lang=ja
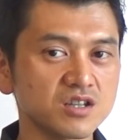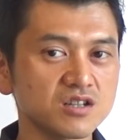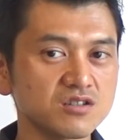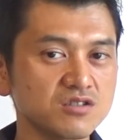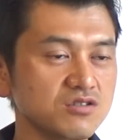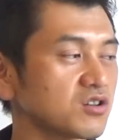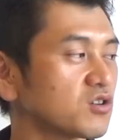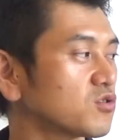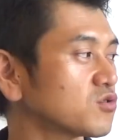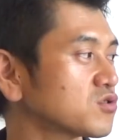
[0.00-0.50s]
然
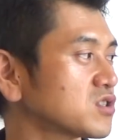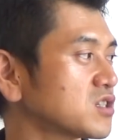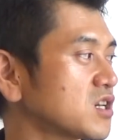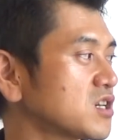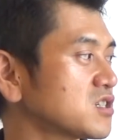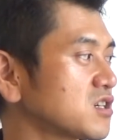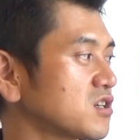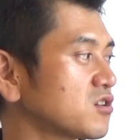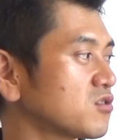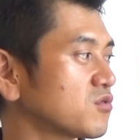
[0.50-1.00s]
治癒をお伝
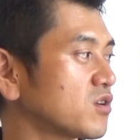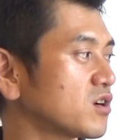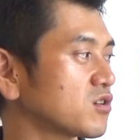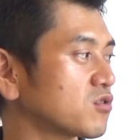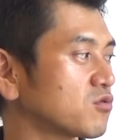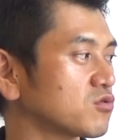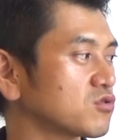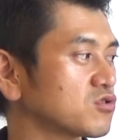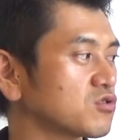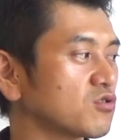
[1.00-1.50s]
えしているのは、
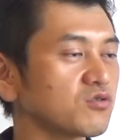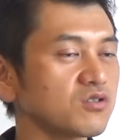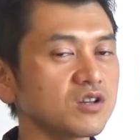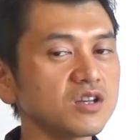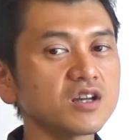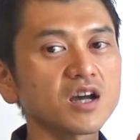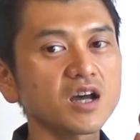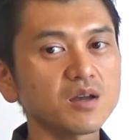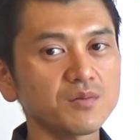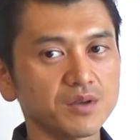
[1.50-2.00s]
この食
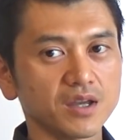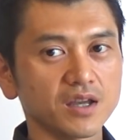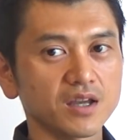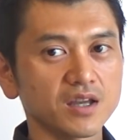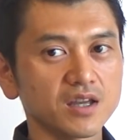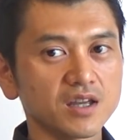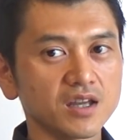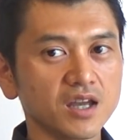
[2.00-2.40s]
品過敏。